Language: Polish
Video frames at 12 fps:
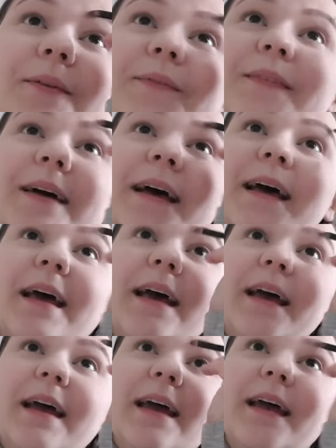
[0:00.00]
dom.
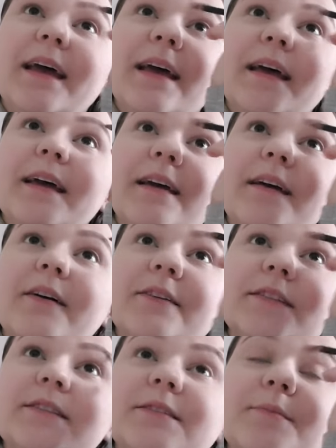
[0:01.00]
E,
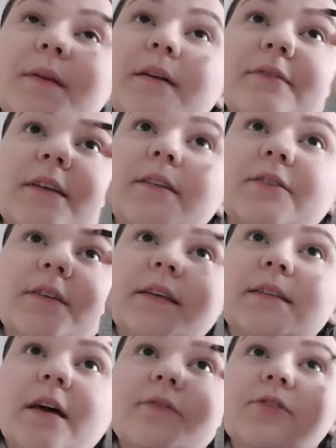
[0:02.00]
chociaż to prawda, no nie
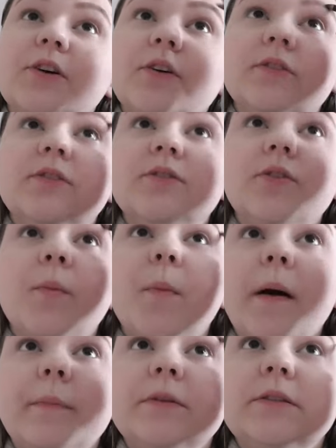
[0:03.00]
zawsze chodzi do
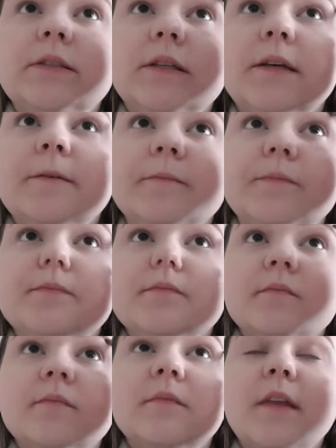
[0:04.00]
babci,
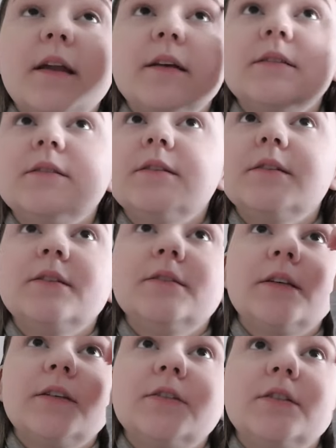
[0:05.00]
teraz y,
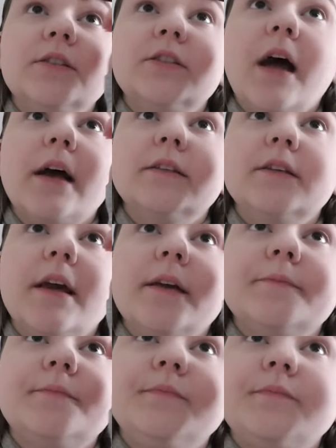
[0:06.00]
też i
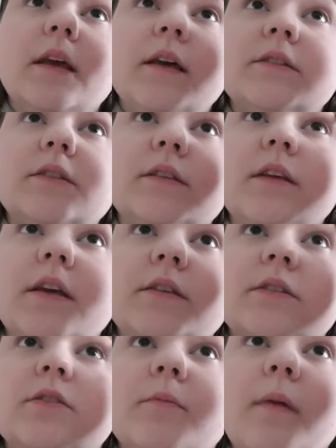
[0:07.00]
rzadziej. Jeśli nie
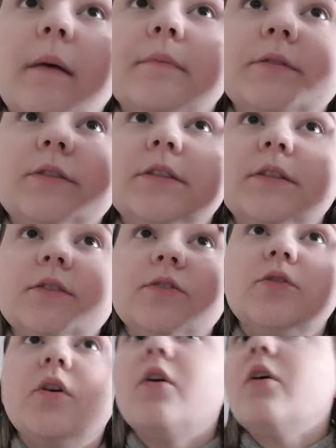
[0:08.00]
idzie do babci,
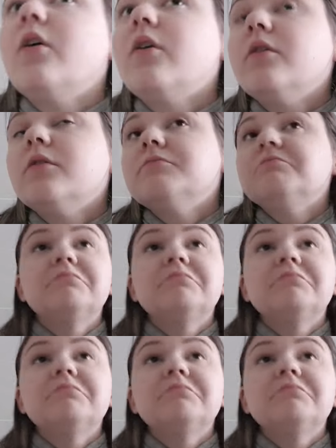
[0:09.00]
to